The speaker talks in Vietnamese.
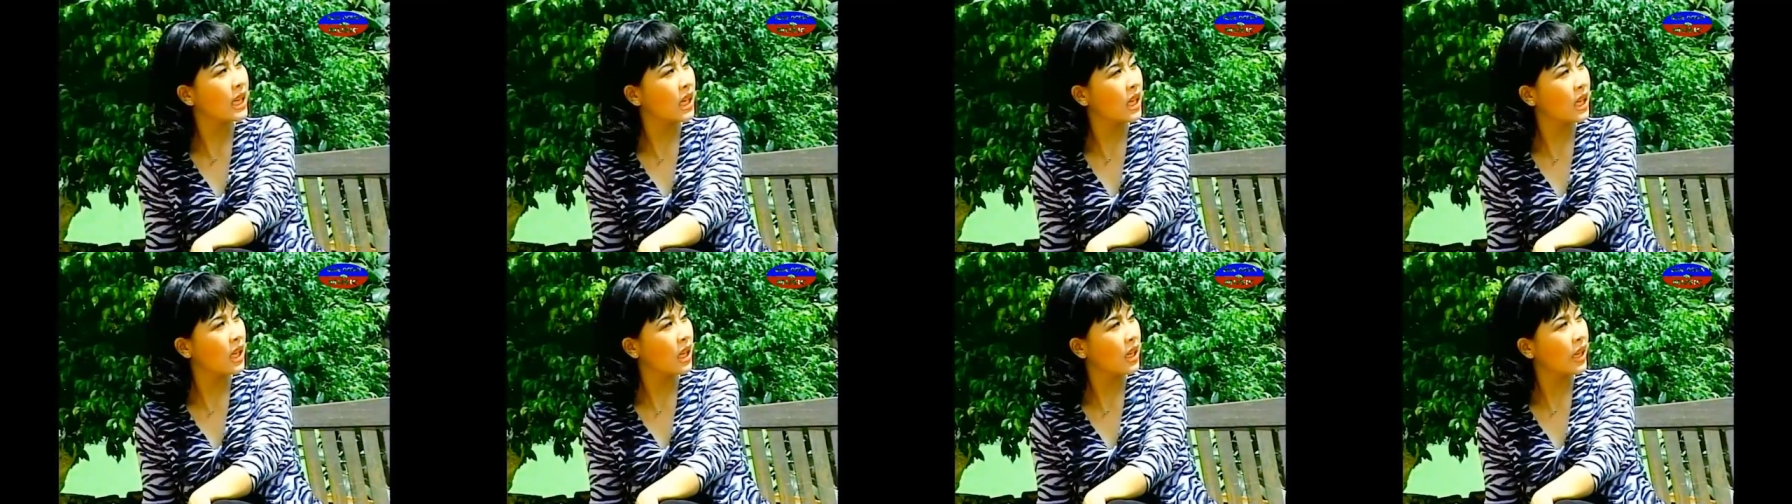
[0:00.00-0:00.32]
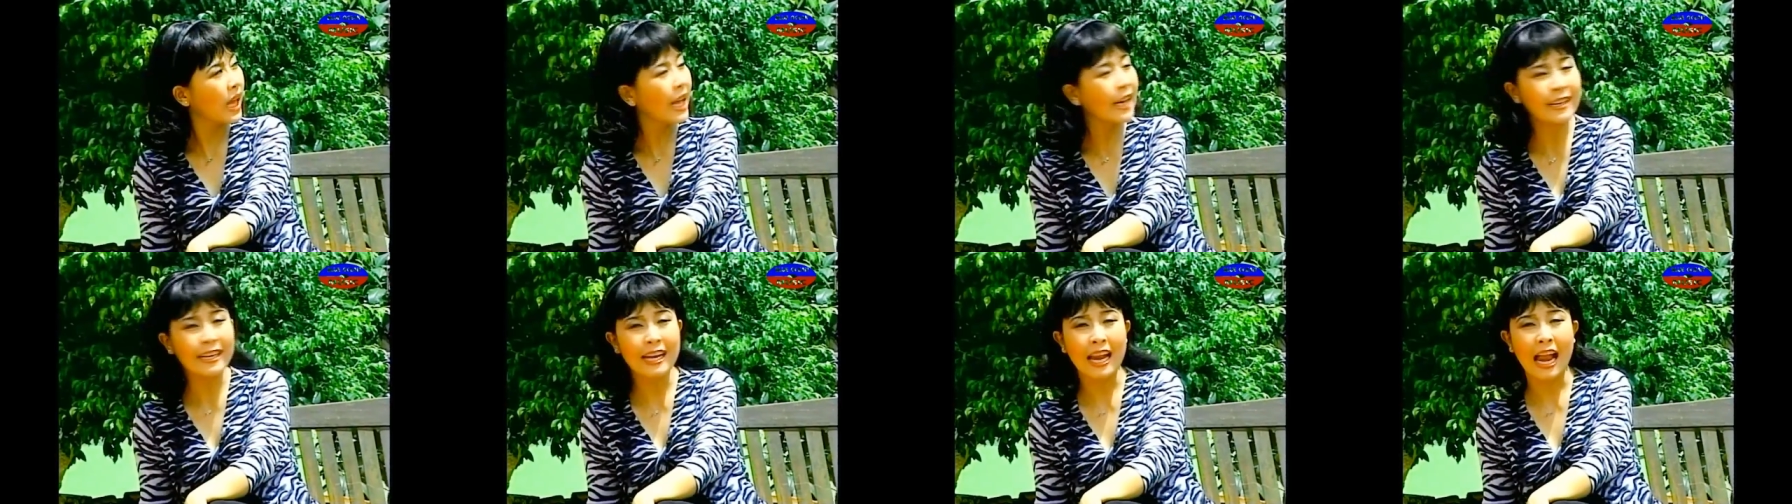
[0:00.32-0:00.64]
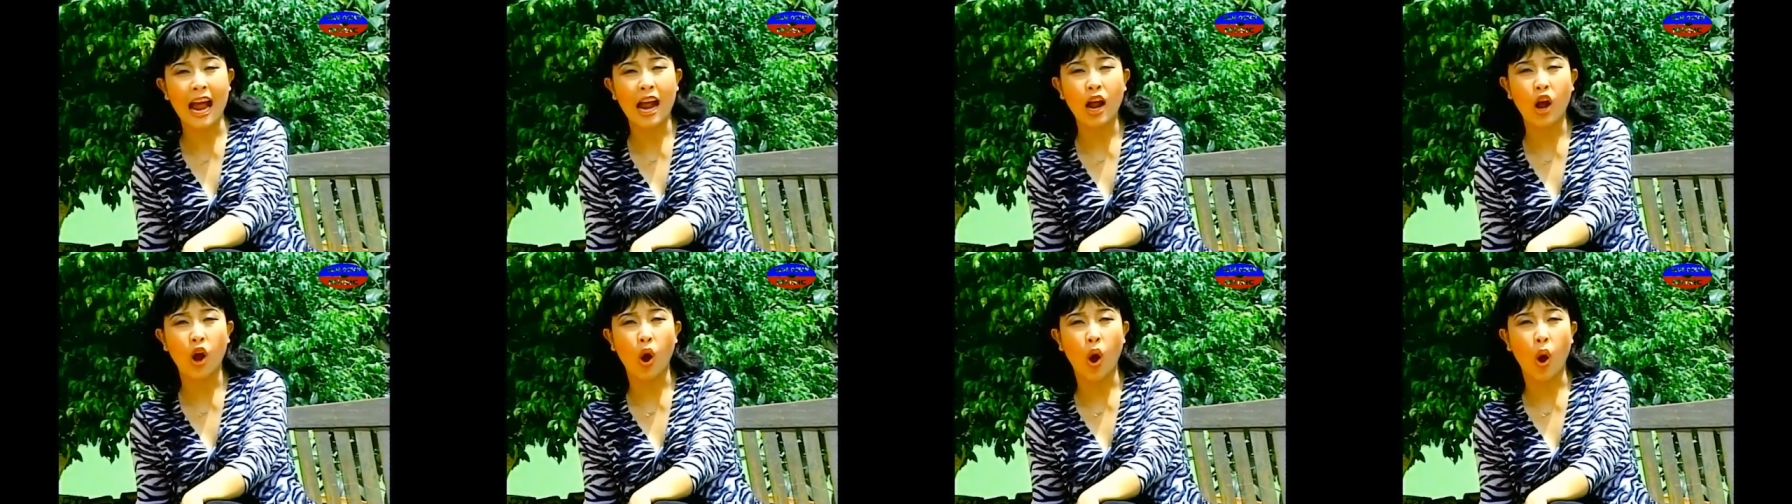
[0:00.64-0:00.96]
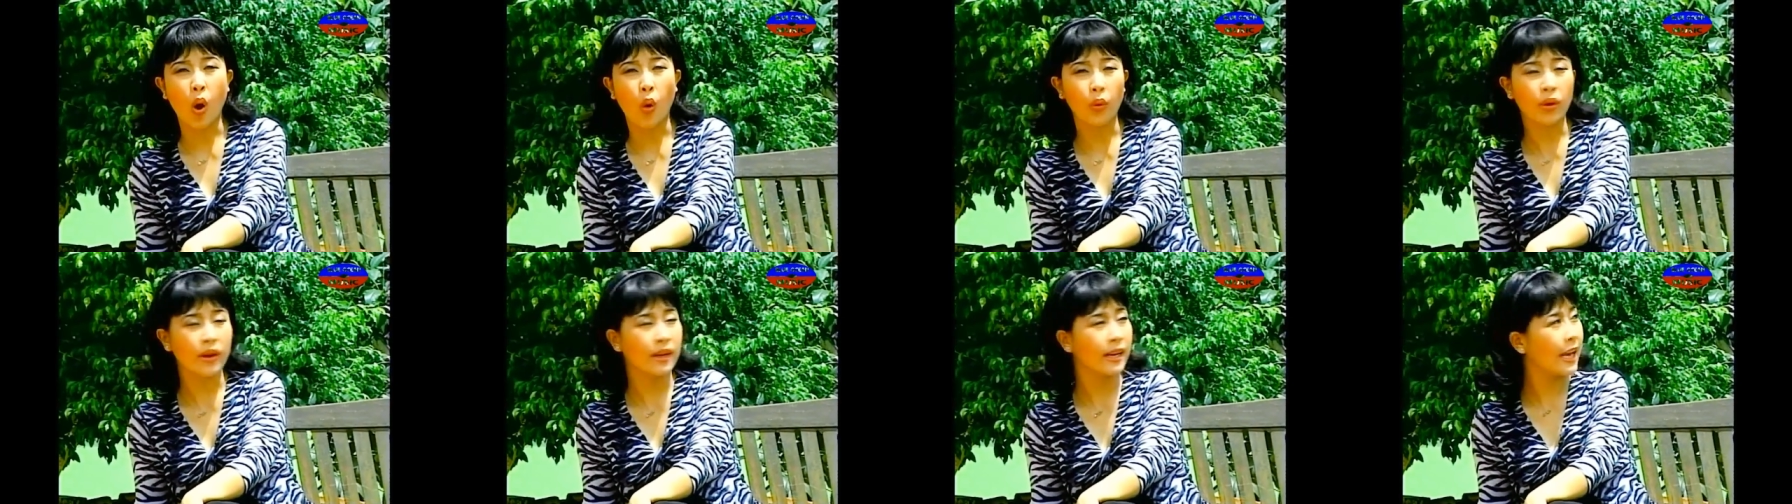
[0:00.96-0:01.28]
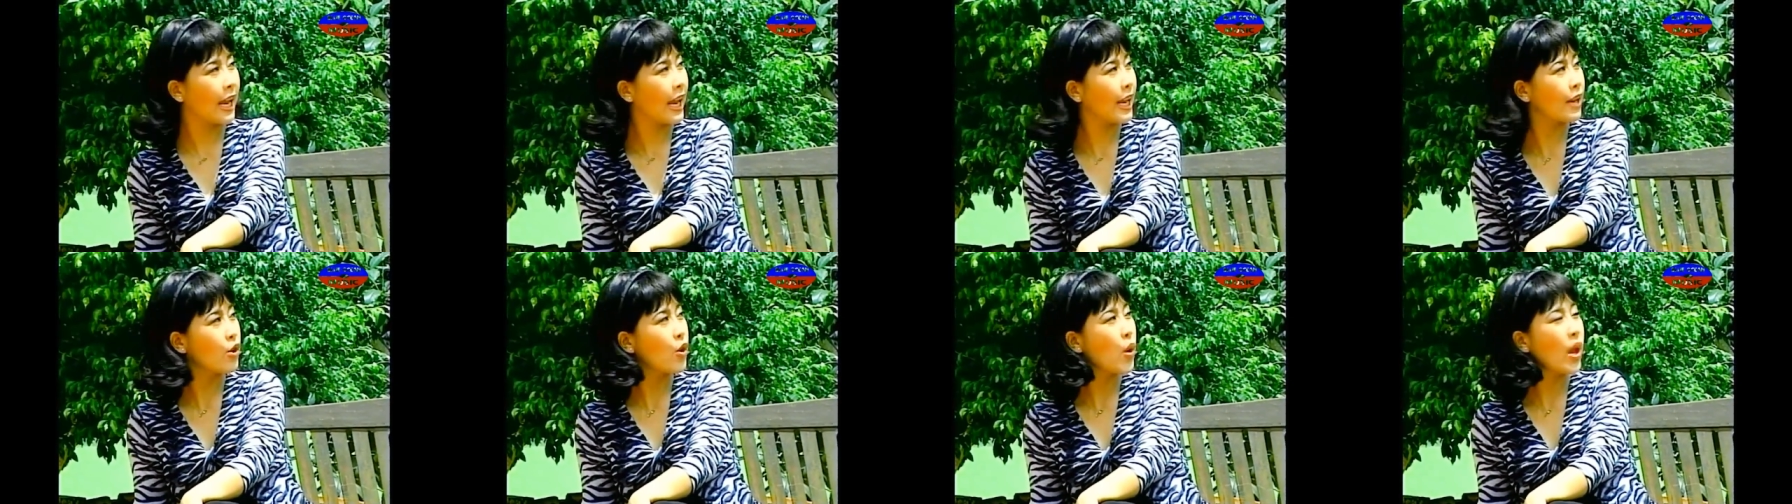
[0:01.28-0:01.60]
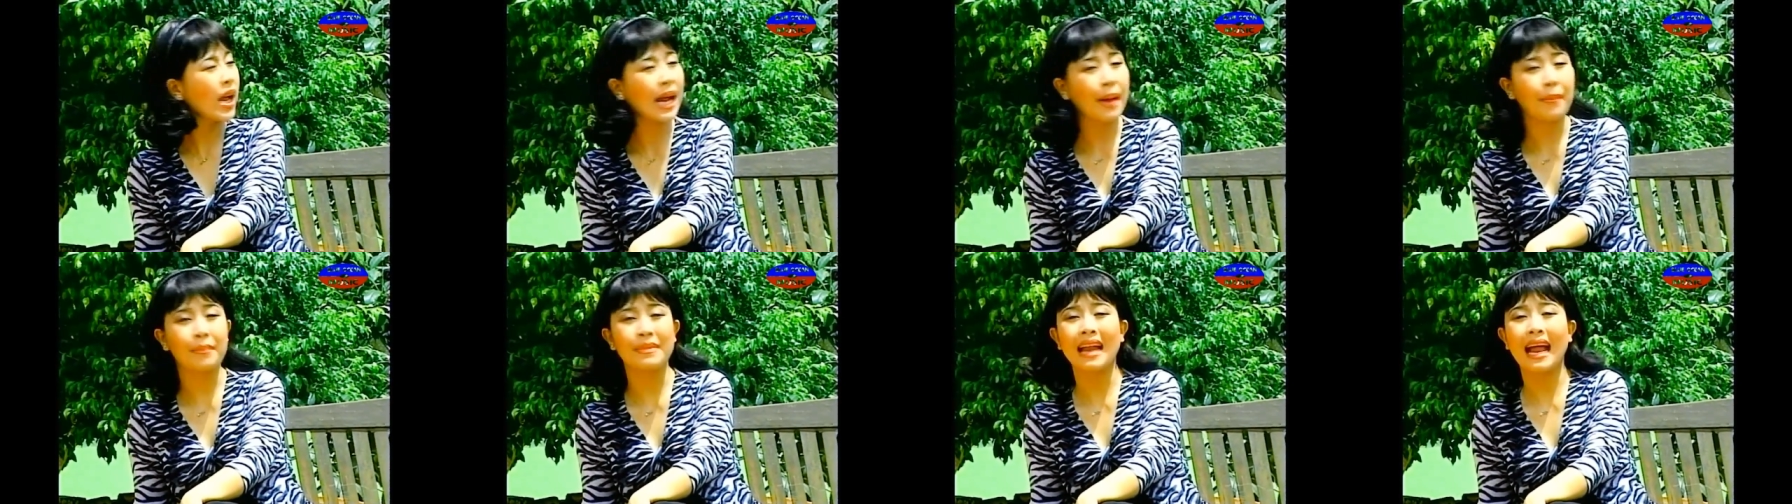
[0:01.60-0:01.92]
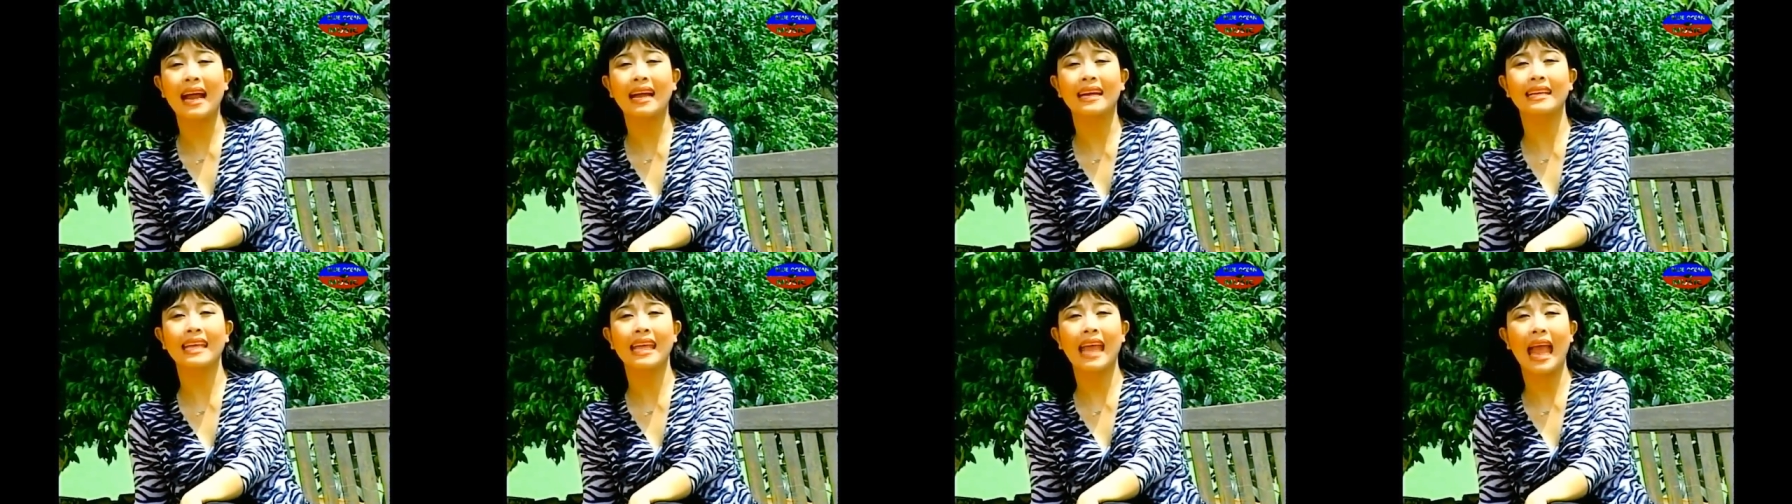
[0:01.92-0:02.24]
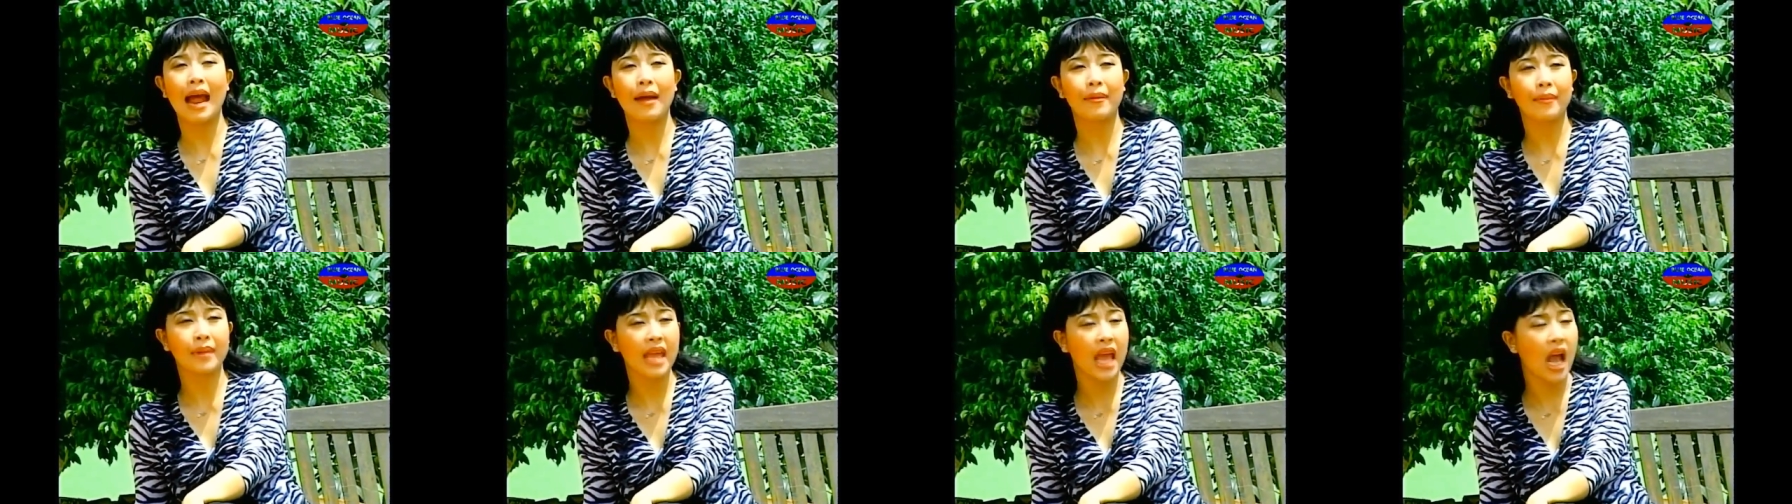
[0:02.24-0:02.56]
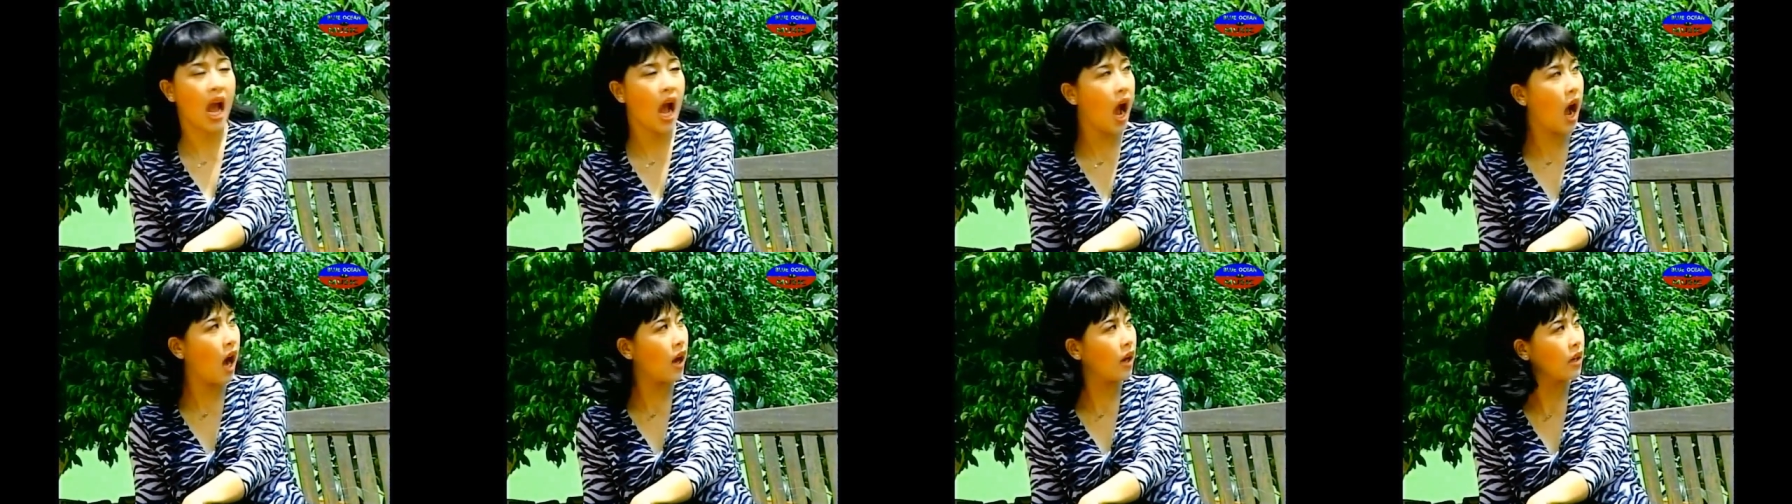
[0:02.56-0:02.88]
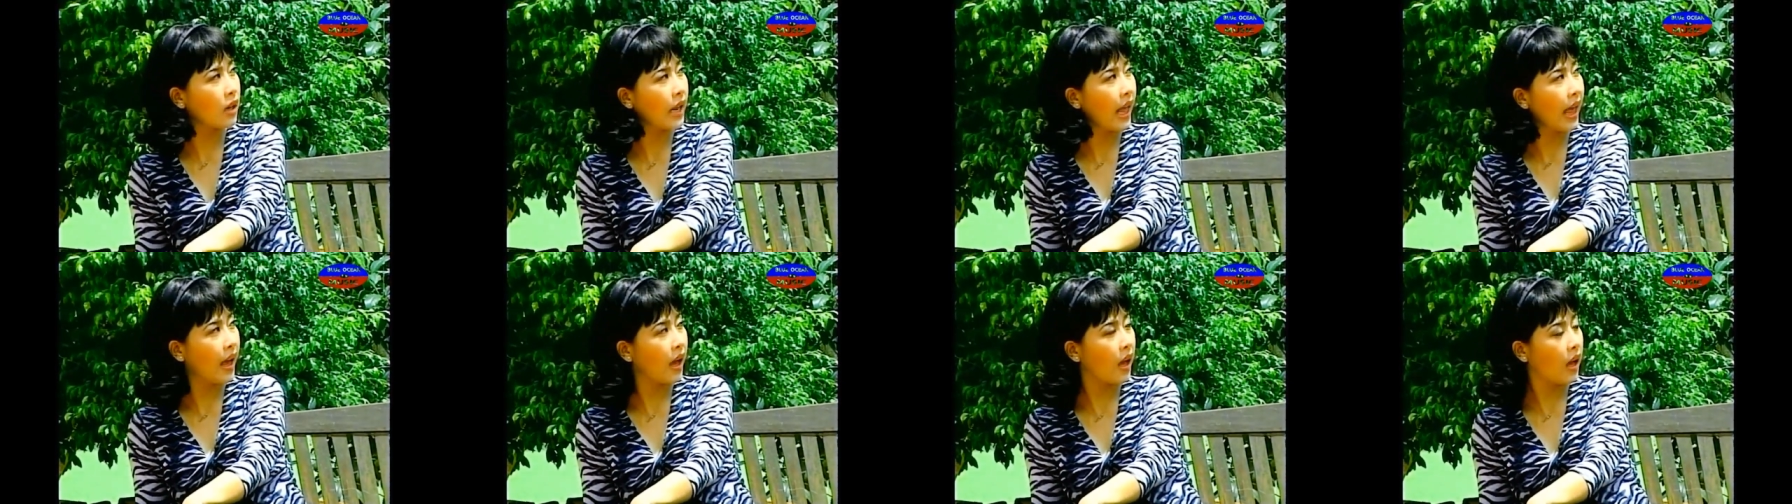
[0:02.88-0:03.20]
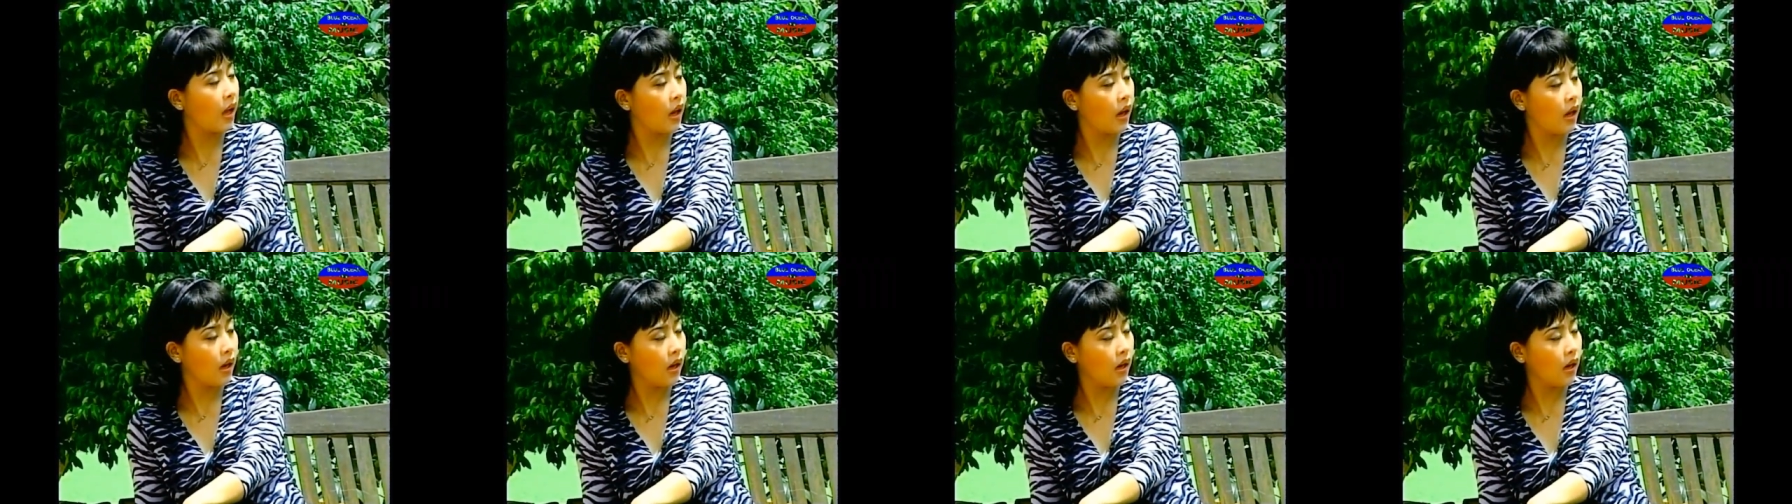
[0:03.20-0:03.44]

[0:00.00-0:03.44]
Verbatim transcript: nghiến răng hồi rồi lấy nguyên hàm răng ra bây giờ đây nè. Bắt